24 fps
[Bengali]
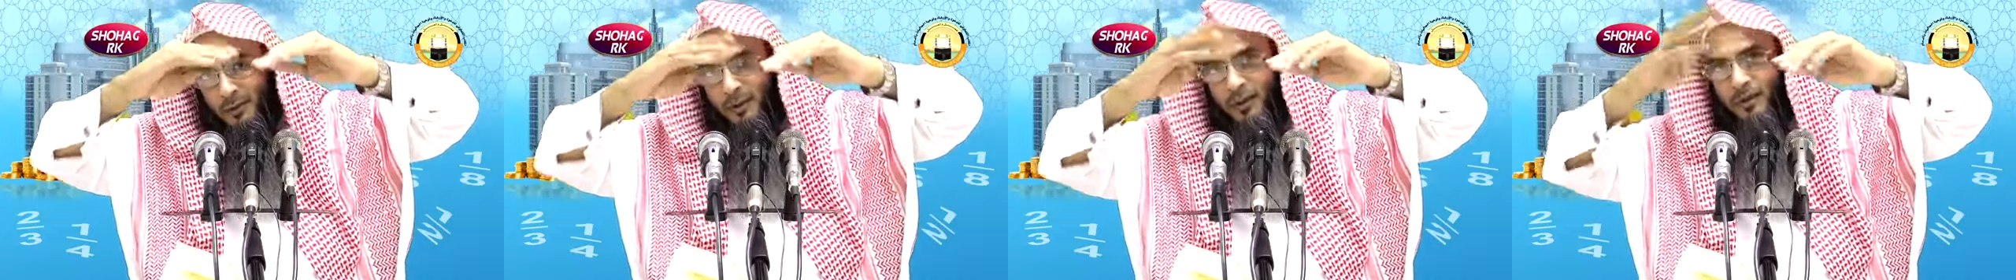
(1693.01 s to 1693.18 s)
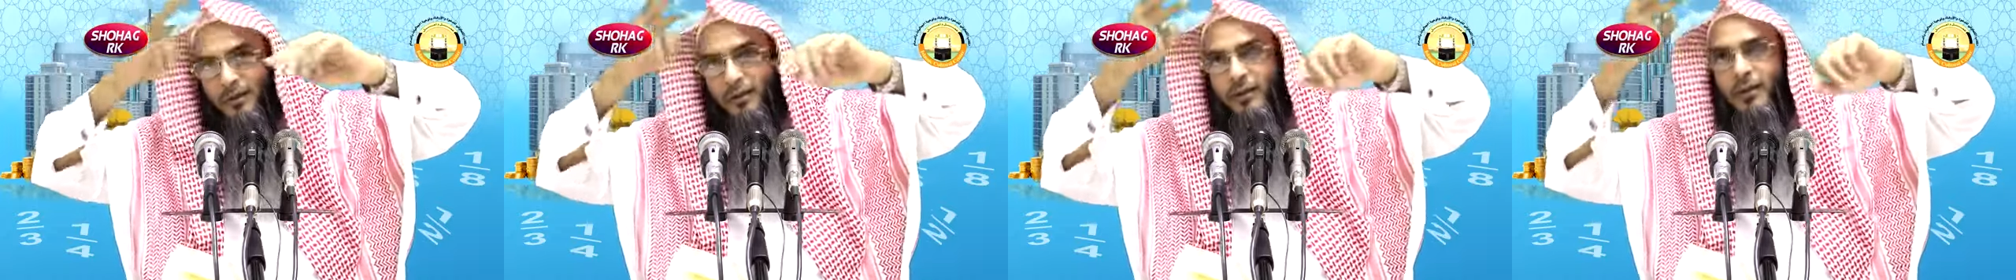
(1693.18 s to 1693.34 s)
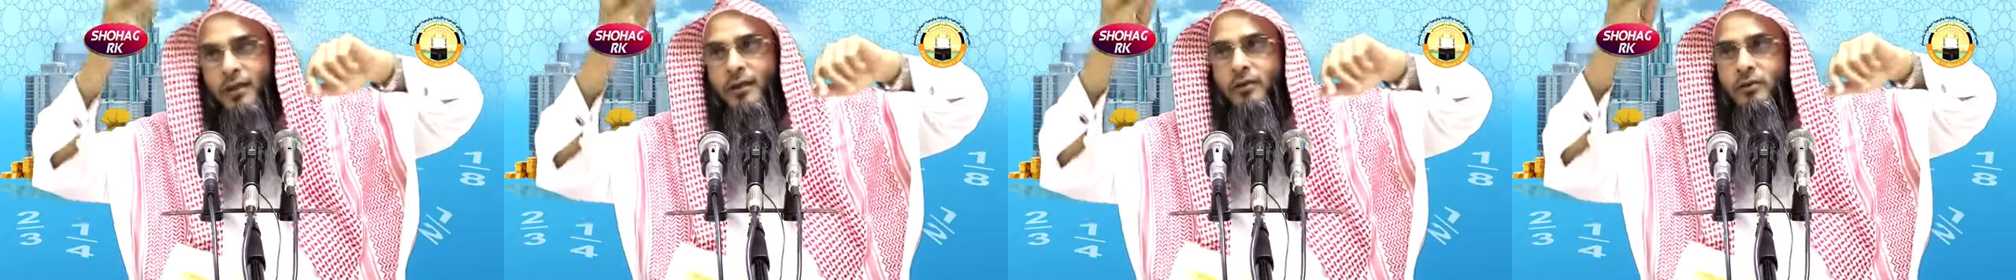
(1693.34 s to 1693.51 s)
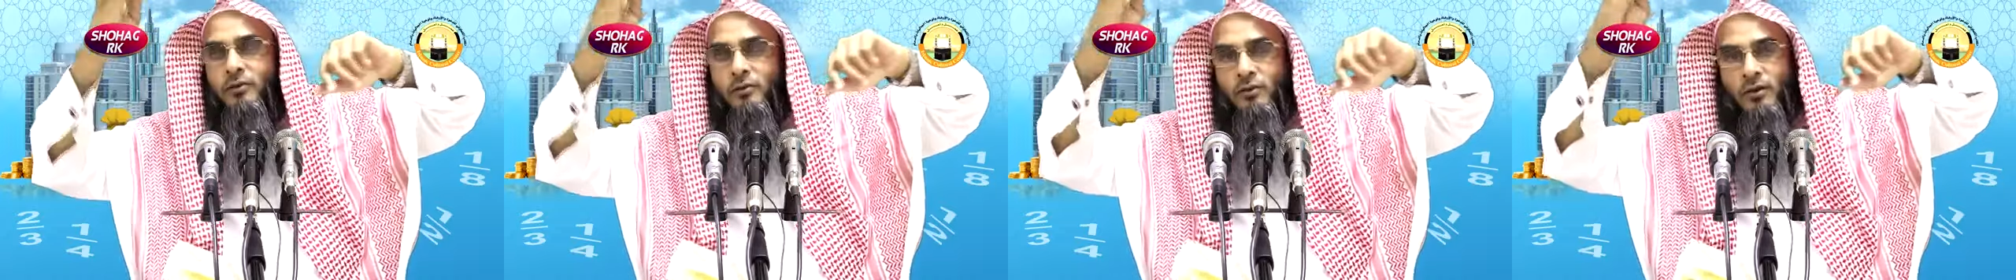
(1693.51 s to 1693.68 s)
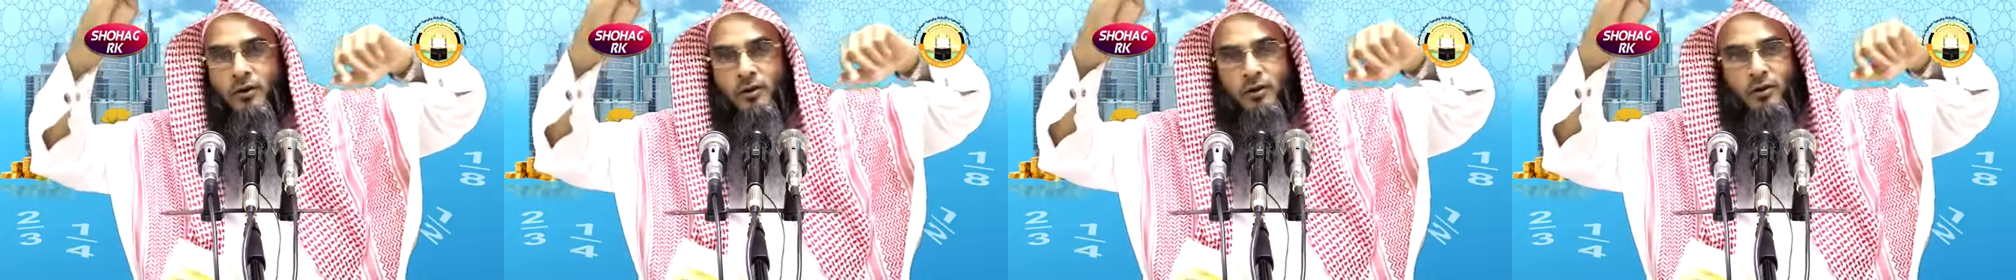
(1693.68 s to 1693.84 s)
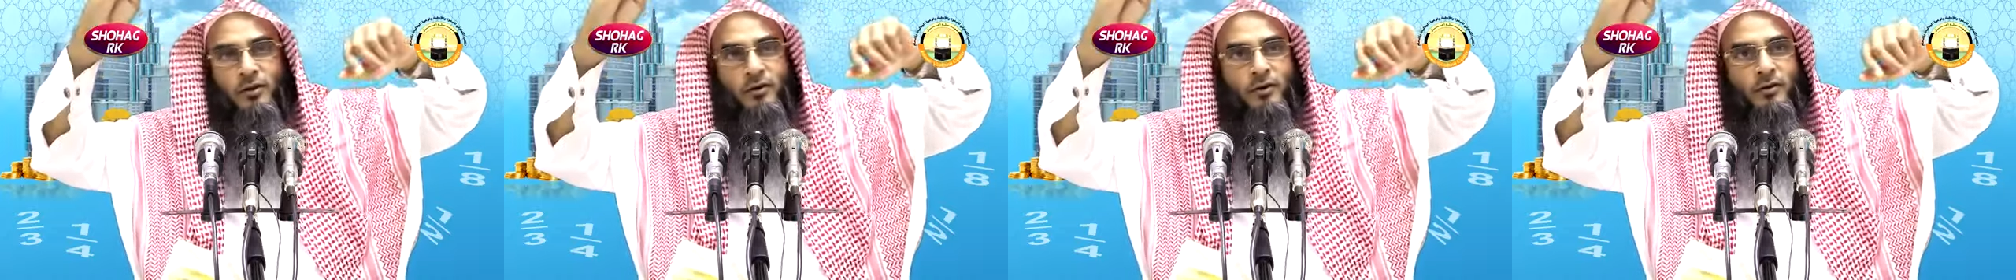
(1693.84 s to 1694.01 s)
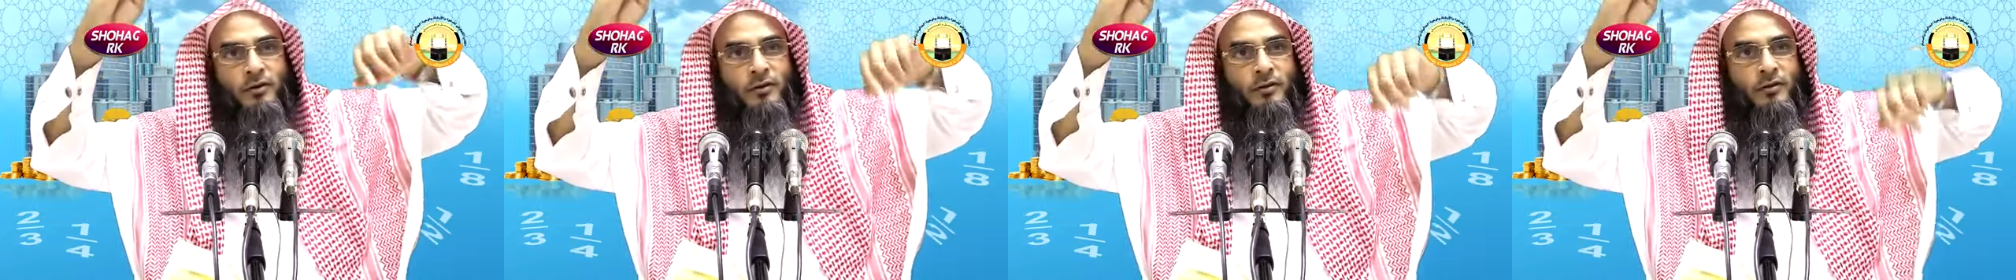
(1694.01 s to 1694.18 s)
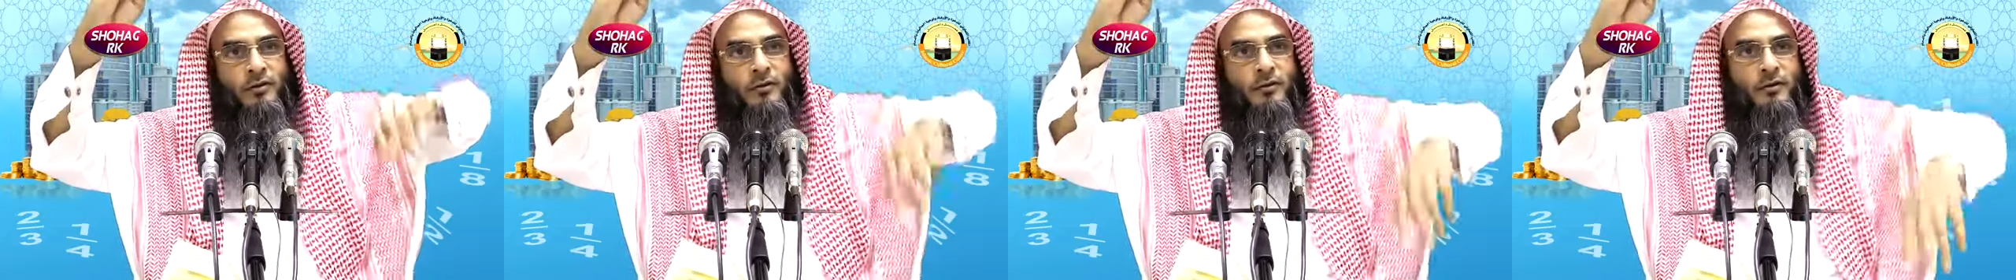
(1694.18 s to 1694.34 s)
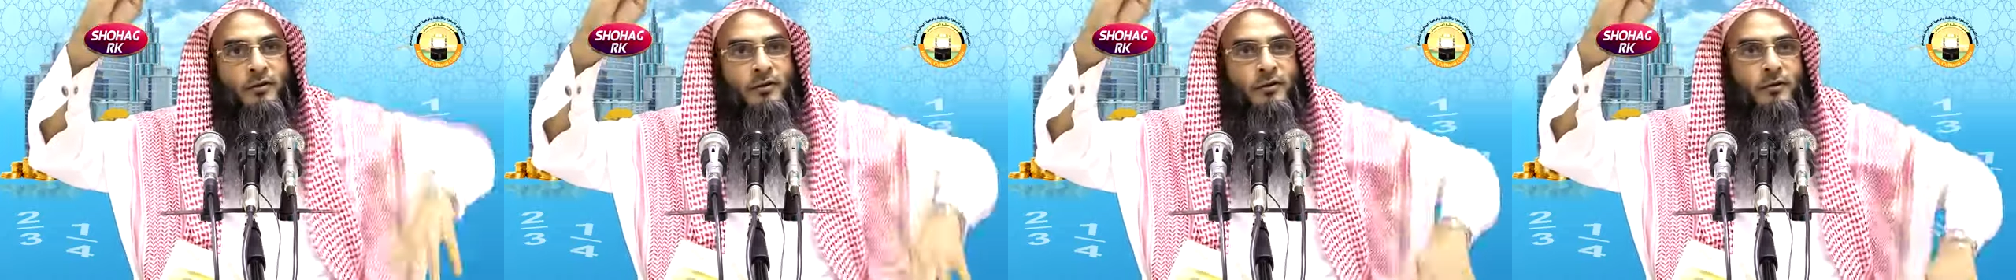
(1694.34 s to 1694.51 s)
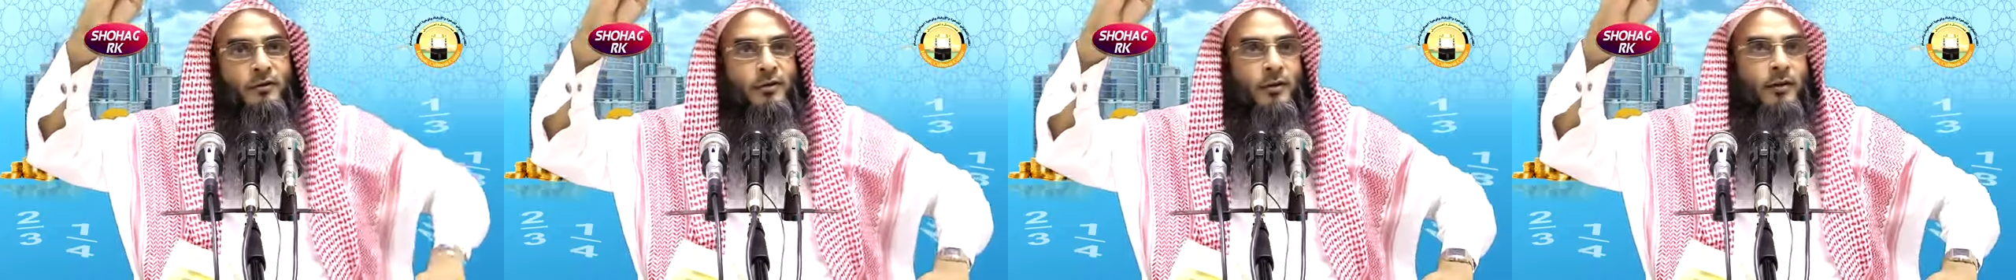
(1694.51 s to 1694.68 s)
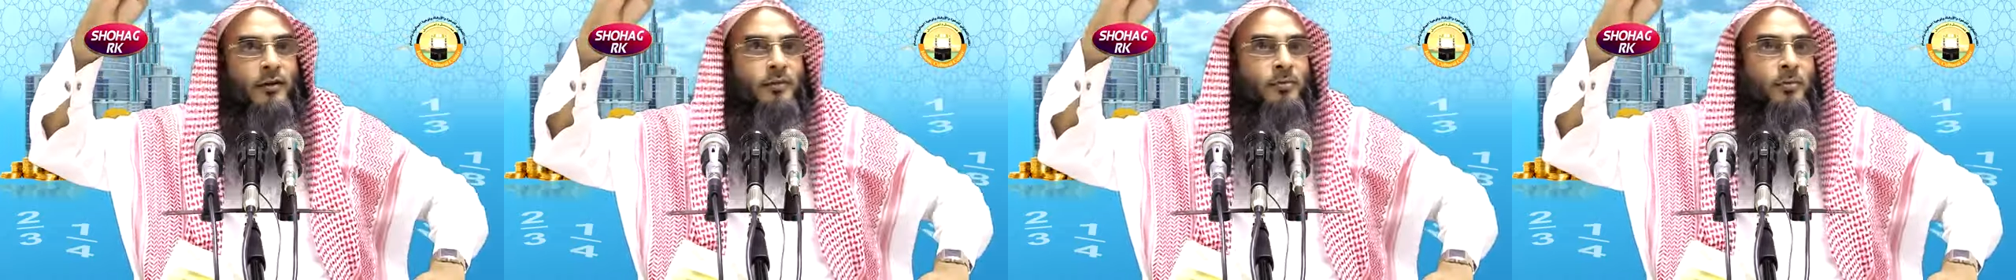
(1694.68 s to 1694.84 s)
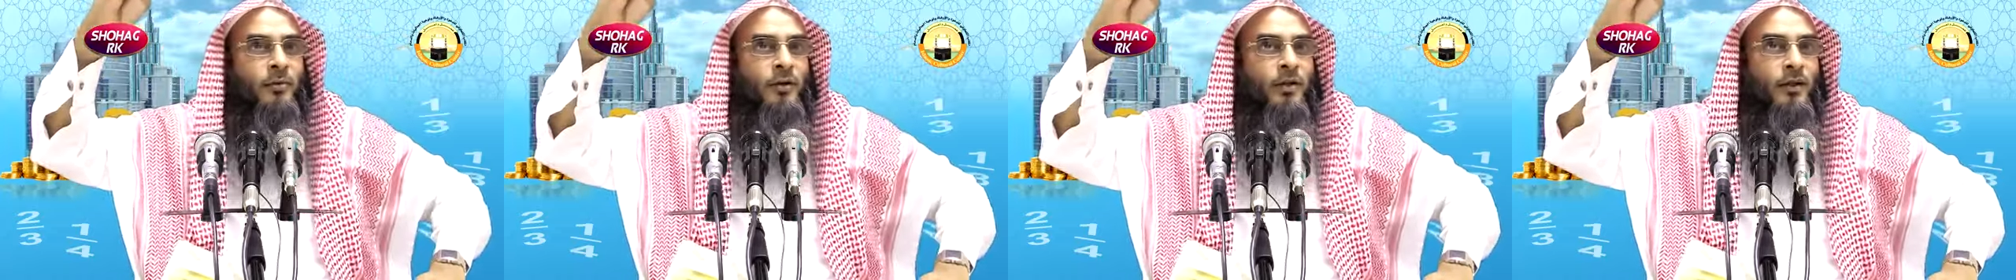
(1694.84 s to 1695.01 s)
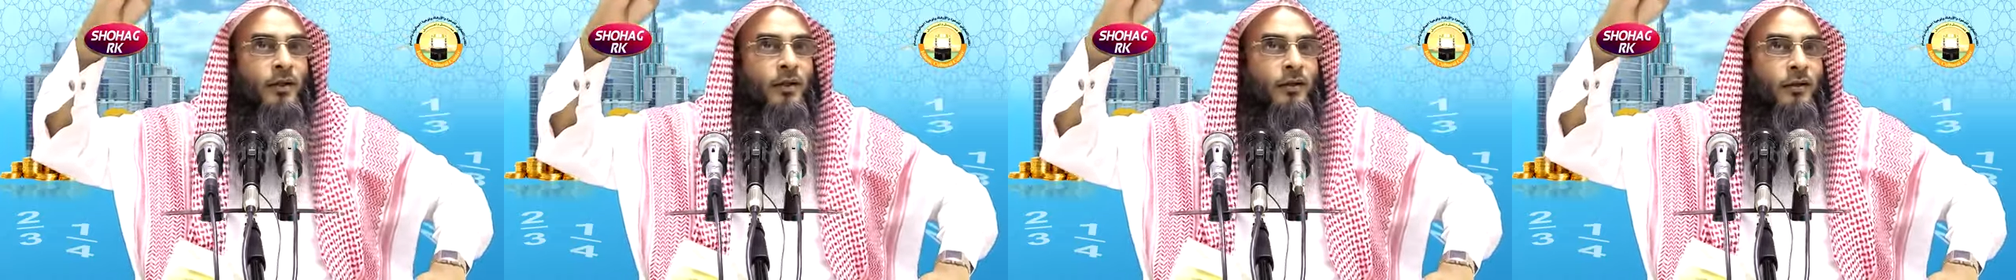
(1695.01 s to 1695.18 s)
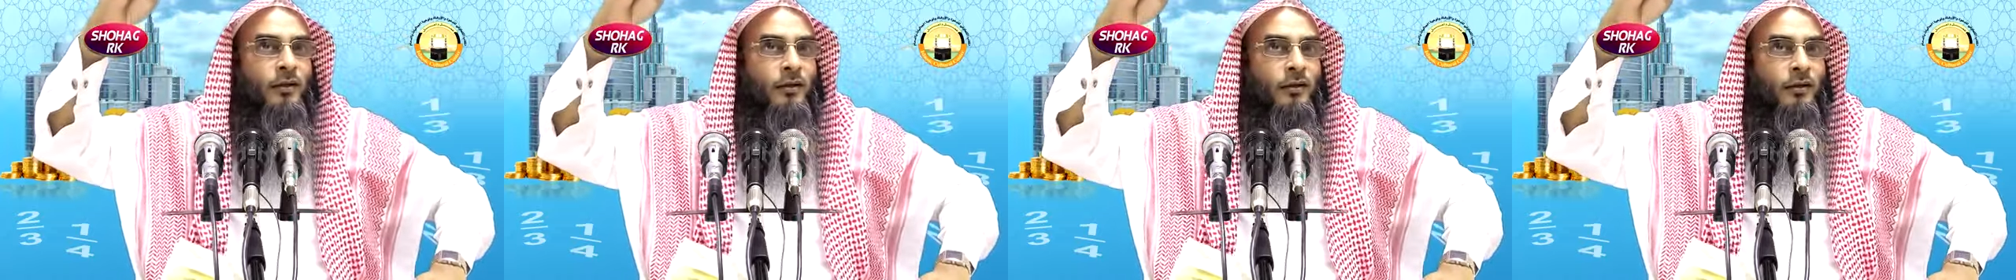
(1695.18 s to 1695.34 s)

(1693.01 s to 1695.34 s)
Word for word: অর্ধেক দুটা হইল তারপরে